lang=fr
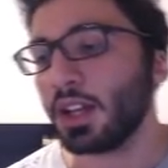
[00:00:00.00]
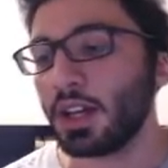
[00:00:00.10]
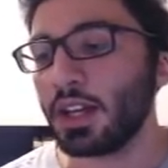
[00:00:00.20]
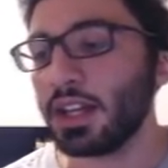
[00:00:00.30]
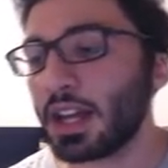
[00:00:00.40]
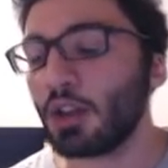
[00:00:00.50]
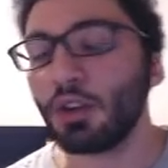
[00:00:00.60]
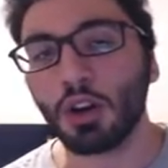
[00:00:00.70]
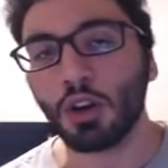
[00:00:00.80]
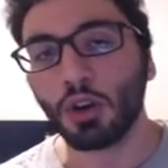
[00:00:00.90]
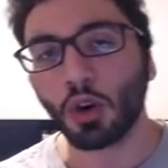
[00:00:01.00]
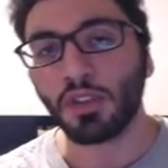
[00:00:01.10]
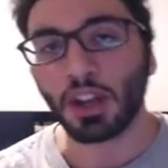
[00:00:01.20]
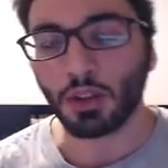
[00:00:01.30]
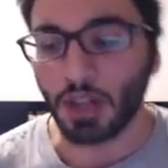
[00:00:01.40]
il a eu le,
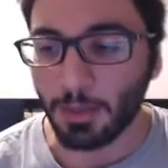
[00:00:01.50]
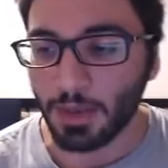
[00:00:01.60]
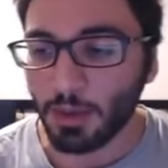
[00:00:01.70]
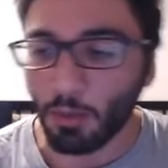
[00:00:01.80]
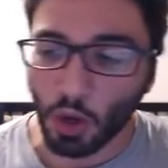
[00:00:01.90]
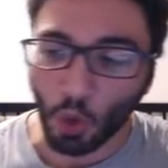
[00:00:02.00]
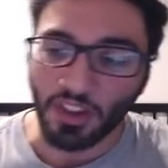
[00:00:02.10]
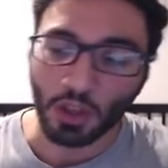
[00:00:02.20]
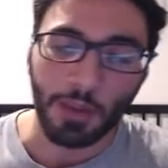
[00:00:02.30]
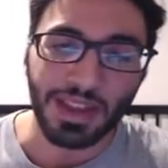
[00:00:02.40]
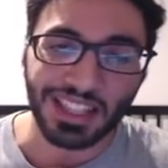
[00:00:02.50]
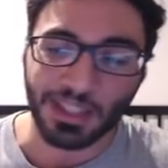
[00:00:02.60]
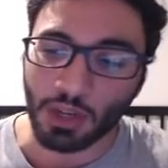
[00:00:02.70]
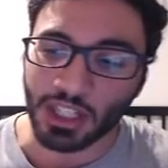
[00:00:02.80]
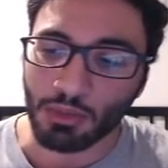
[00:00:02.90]
revers de la médaille. Moi, le revers de la médaille,
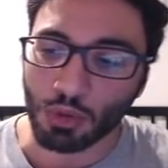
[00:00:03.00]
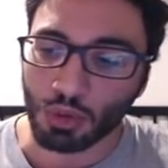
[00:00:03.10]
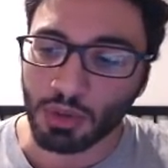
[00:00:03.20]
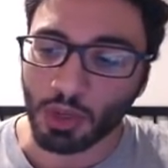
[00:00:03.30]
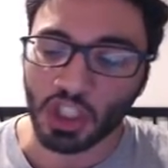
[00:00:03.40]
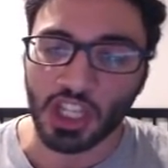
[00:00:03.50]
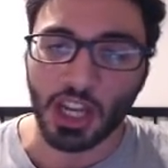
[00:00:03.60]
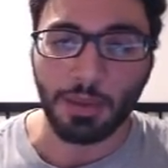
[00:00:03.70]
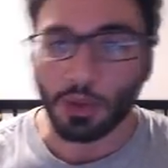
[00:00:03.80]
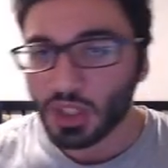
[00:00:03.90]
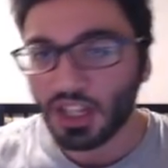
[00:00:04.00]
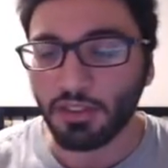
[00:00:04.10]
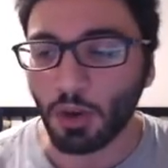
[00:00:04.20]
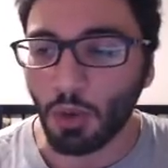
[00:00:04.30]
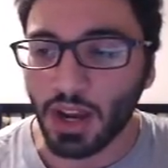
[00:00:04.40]
c'est moi qui me suis mangé. Il y a un mec juste
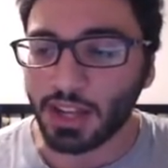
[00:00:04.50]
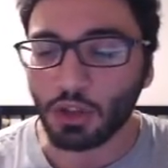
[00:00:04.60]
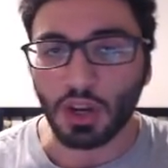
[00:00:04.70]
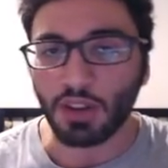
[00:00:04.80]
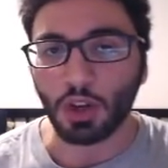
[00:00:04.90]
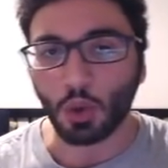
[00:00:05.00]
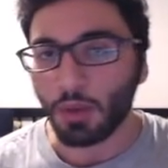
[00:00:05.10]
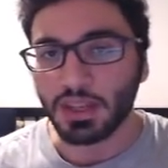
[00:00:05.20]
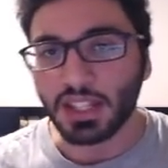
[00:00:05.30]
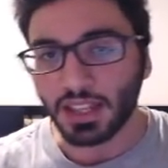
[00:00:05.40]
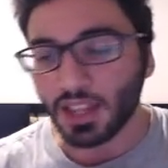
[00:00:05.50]
avant moi, il a dû avoir 3 migaté